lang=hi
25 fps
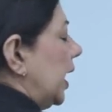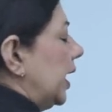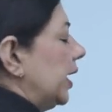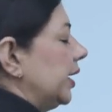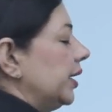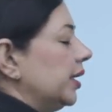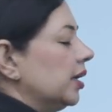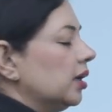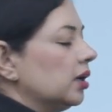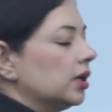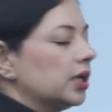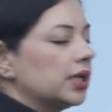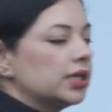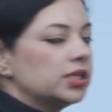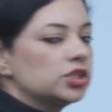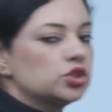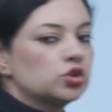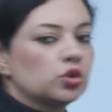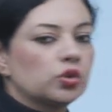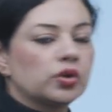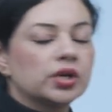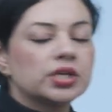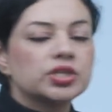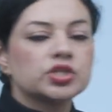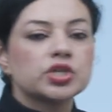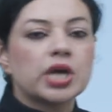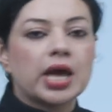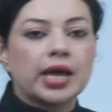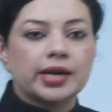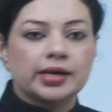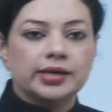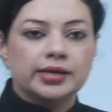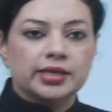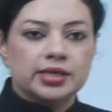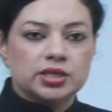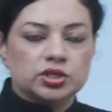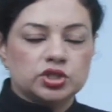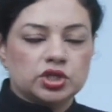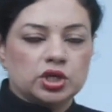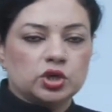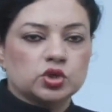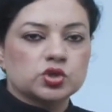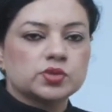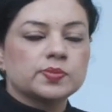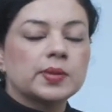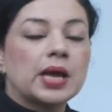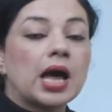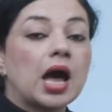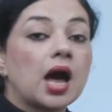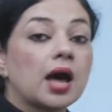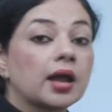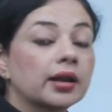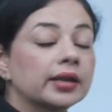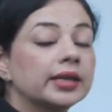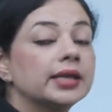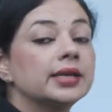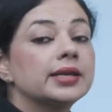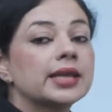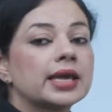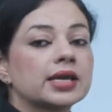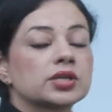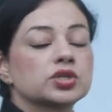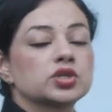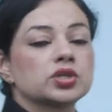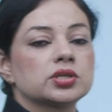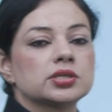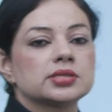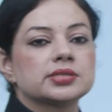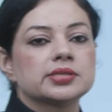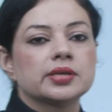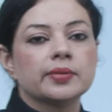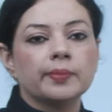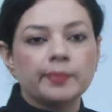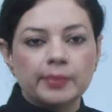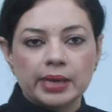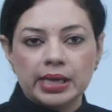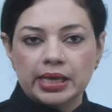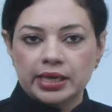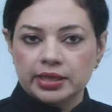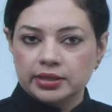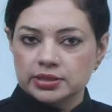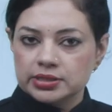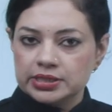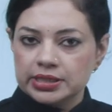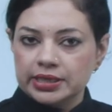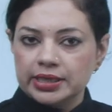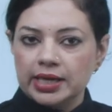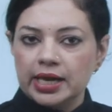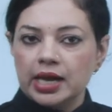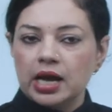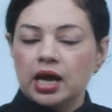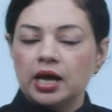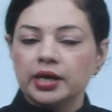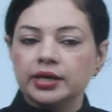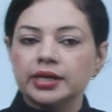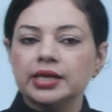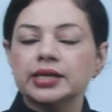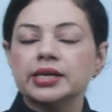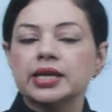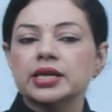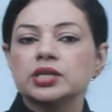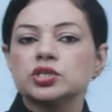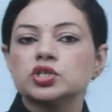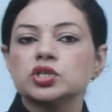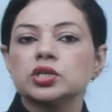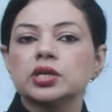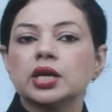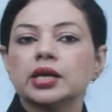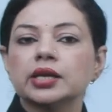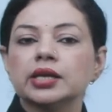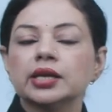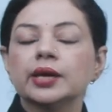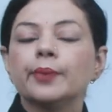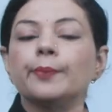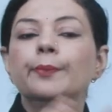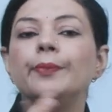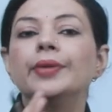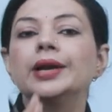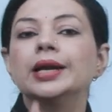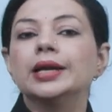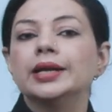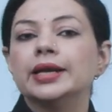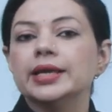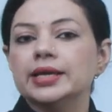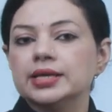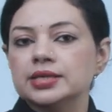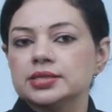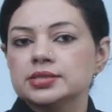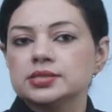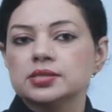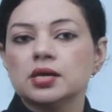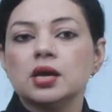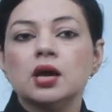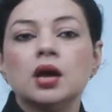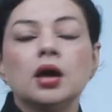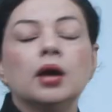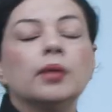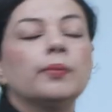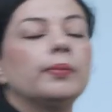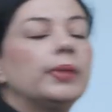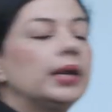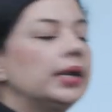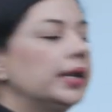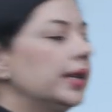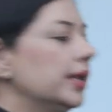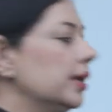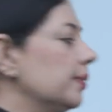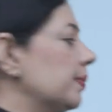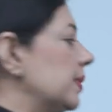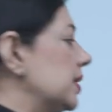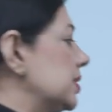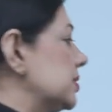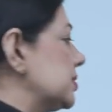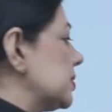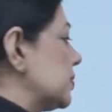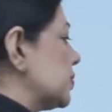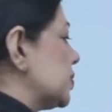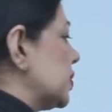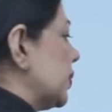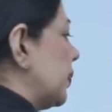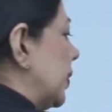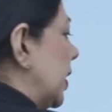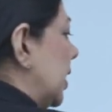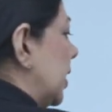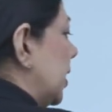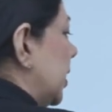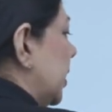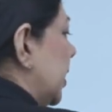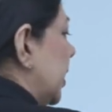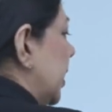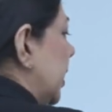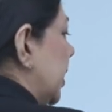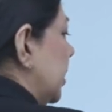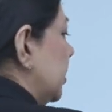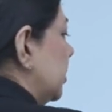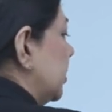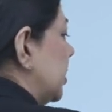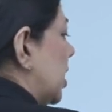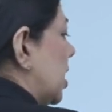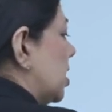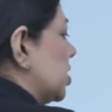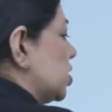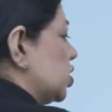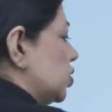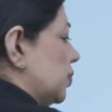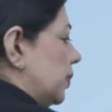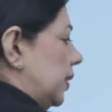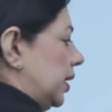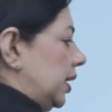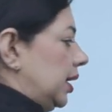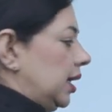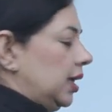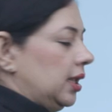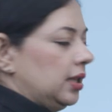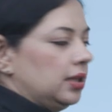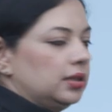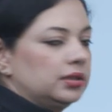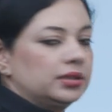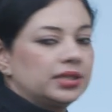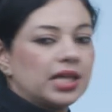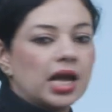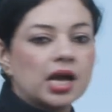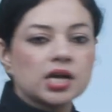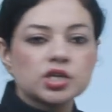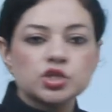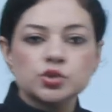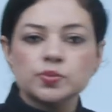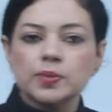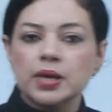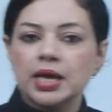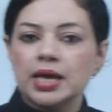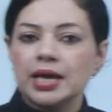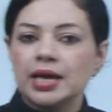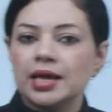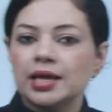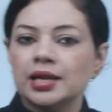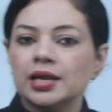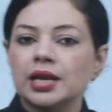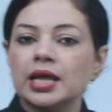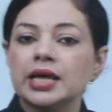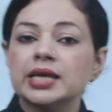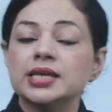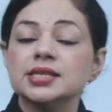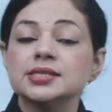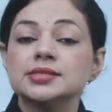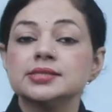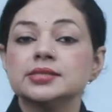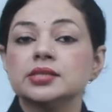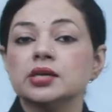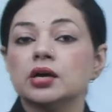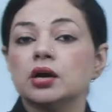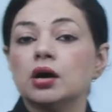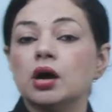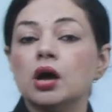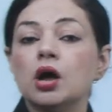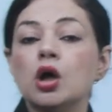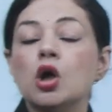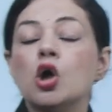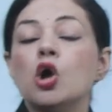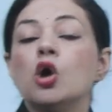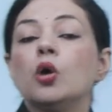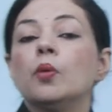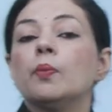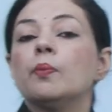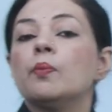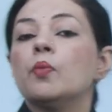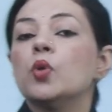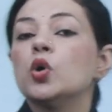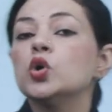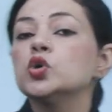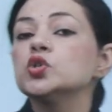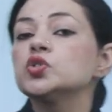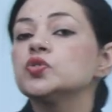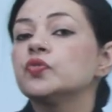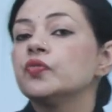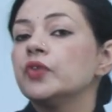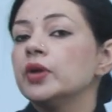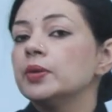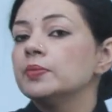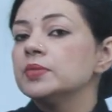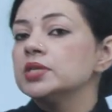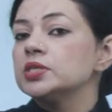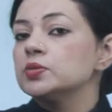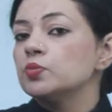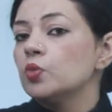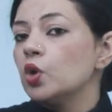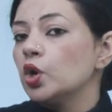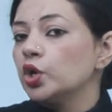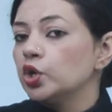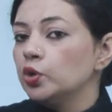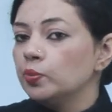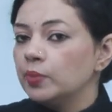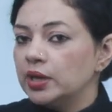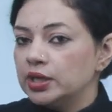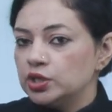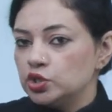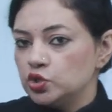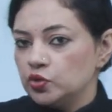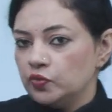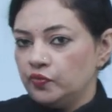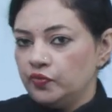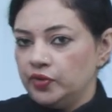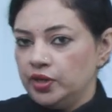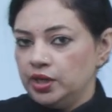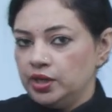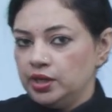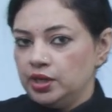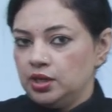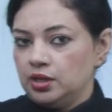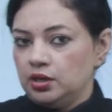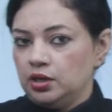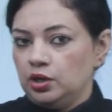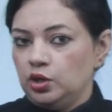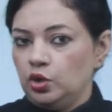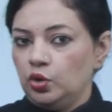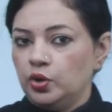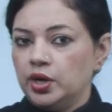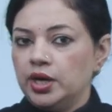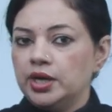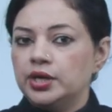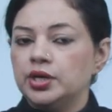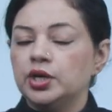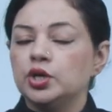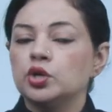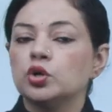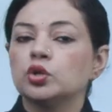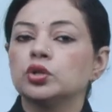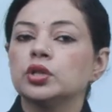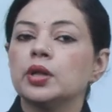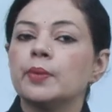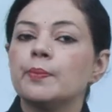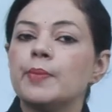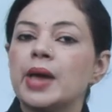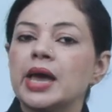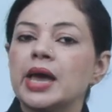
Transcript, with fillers: इंडिया की जो रिच हेरिटेज है उसमें आर्किटेक्चर इज द मेन ठीक है आर्किटेक्चर यानी कि बिल्डिंग्स बिल्डिंग में सबसे पहले है ताजमहल ताजमहल इज द मोस्ट फेमस मॉन्यूमेंट ऑफ इंडिया लोकेटेड ऑन द